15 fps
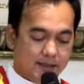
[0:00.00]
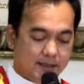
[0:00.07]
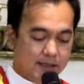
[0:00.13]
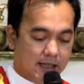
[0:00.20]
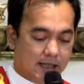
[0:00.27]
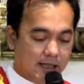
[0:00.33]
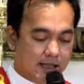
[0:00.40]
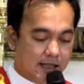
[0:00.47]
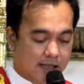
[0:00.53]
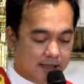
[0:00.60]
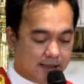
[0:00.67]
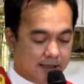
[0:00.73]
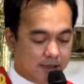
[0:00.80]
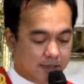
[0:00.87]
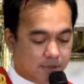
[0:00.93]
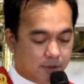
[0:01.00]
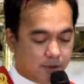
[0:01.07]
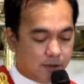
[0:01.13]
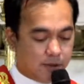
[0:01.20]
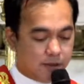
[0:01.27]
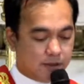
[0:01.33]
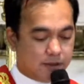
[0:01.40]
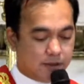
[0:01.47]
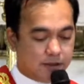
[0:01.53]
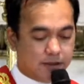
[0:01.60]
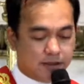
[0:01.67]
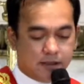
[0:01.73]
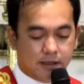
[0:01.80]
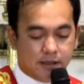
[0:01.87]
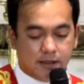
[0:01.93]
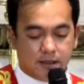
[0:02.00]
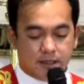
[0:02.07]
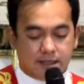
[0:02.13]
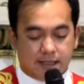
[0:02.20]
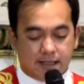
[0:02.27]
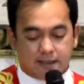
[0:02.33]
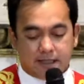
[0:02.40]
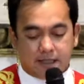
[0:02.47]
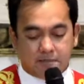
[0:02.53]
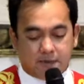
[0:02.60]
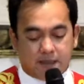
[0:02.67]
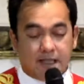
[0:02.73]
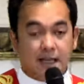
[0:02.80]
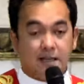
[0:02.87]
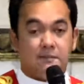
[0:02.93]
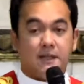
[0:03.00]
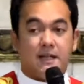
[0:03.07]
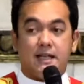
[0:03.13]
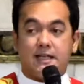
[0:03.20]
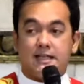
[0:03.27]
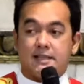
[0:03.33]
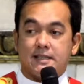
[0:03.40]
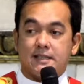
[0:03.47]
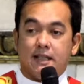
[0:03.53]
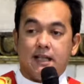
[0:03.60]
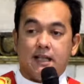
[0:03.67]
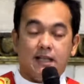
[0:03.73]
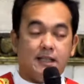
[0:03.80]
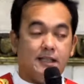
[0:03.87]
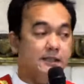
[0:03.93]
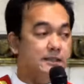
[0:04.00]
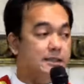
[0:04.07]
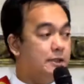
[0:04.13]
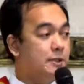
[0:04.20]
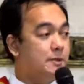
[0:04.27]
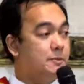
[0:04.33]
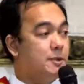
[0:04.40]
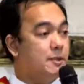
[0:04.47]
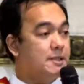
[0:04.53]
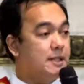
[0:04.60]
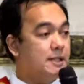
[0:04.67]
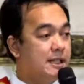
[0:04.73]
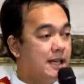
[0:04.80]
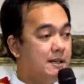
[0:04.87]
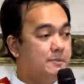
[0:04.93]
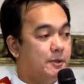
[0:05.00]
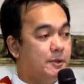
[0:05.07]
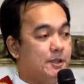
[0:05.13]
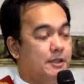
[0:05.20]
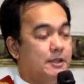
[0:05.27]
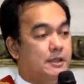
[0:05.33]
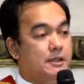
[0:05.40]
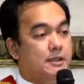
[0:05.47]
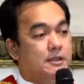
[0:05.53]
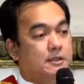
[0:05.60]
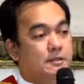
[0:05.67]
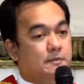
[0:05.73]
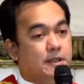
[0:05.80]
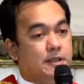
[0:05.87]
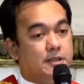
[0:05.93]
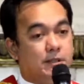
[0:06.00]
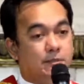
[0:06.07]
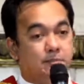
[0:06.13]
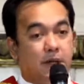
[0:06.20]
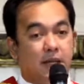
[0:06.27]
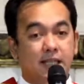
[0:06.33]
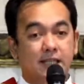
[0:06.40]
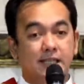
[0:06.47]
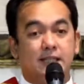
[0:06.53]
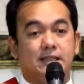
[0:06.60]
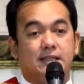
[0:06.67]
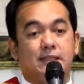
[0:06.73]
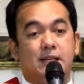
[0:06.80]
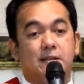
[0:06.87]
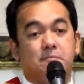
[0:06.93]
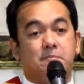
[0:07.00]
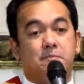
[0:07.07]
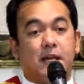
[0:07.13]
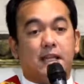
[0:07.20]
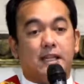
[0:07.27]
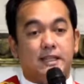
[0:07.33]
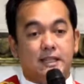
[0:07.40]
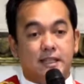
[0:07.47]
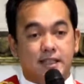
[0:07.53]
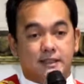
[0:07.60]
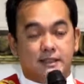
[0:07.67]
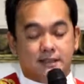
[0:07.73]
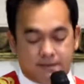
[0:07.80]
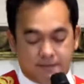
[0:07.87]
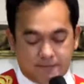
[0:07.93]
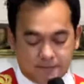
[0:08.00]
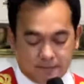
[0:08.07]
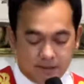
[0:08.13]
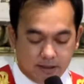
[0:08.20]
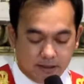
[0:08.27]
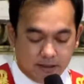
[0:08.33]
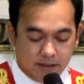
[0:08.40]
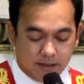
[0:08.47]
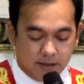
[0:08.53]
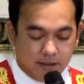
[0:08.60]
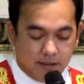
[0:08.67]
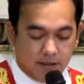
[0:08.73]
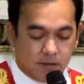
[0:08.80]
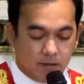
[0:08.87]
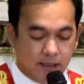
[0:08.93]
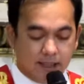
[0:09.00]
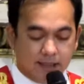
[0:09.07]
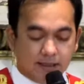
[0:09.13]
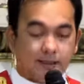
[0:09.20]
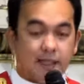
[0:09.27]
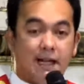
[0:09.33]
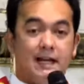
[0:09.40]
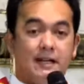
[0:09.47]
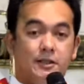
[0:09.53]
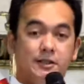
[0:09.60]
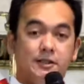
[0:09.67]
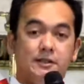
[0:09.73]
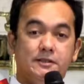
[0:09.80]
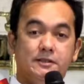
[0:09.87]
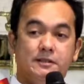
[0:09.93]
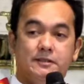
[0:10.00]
ng atin pong siyete palabras ay dito po sa Quiapo, medyo painit ng painit. Walang tao,